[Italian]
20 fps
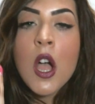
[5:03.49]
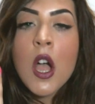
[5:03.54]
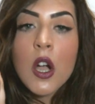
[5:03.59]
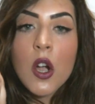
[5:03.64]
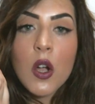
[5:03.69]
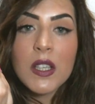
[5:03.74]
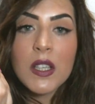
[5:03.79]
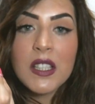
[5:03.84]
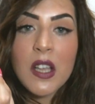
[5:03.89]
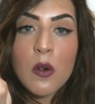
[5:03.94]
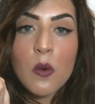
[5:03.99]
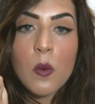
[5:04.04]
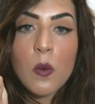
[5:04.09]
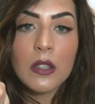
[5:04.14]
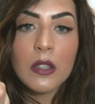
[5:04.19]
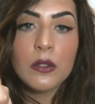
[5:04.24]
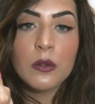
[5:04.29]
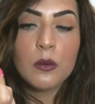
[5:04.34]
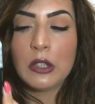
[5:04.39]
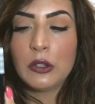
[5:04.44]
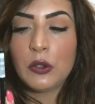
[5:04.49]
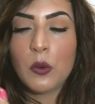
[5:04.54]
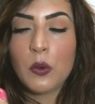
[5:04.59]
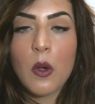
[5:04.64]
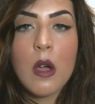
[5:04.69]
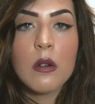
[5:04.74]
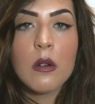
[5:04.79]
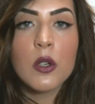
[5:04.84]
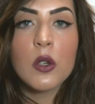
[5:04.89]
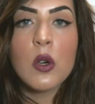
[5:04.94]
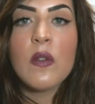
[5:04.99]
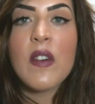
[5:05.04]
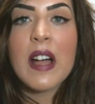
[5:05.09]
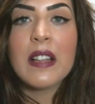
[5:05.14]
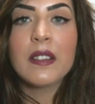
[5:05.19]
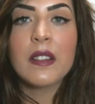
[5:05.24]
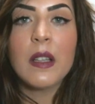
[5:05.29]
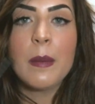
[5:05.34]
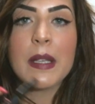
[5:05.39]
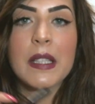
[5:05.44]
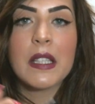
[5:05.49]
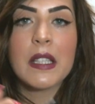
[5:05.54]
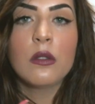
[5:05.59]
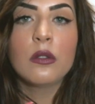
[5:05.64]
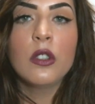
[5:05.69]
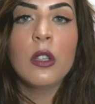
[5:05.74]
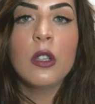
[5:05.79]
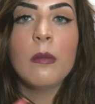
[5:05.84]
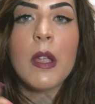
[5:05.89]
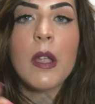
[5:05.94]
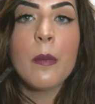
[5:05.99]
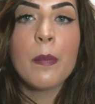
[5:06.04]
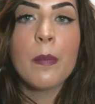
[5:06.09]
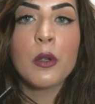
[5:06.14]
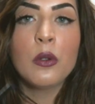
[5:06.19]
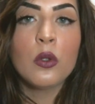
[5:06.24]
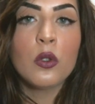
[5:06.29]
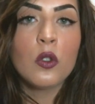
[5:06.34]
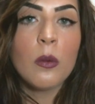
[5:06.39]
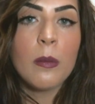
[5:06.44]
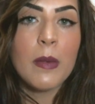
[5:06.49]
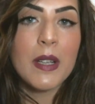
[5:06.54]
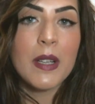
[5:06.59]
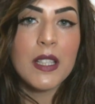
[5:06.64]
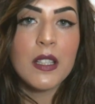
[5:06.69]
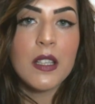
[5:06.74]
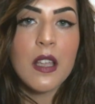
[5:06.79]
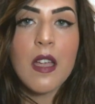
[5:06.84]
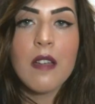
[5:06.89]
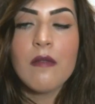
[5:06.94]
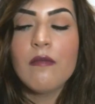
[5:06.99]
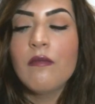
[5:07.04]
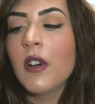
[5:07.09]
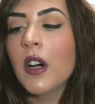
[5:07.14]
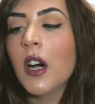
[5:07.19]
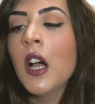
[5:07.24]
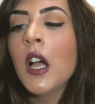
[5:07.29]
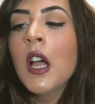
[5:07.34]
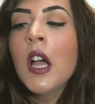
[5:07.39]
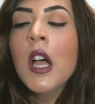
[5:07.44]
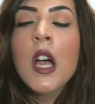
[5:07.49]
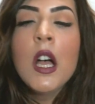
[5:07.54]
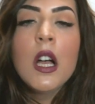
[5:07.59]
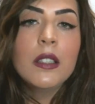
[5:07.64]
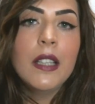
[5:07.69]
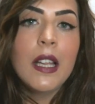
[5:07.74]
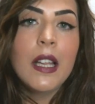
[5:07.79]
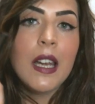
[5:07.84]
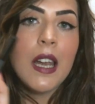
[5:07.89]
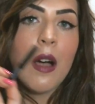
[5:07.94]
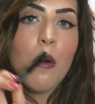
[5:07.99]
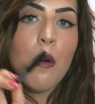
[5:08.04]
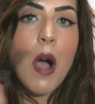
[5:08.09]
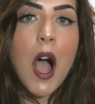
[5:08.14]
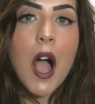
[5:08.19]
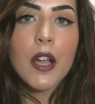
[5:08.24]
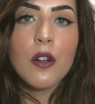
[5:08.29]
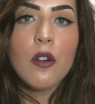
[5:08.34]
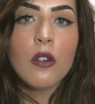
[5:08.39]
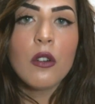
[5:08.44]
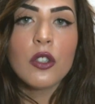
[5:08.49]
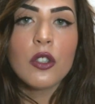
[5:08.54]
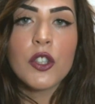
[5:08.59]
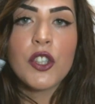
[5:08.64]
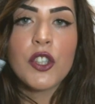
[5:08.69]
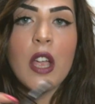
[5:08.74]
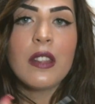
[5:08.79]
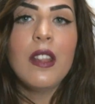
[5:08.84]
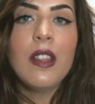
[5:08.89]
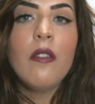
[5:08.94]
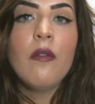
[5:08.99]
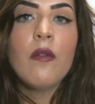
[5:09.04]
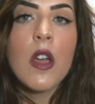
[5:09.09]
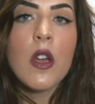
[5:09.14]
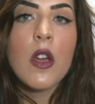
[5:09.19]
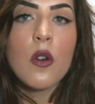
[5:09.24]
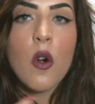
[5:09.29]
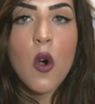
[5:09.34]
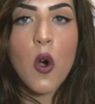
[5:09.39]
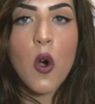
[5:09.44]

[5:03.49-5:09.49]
Costa un 4,90€, ma secondo me è un prodotto must have della Wycon, cioè davvero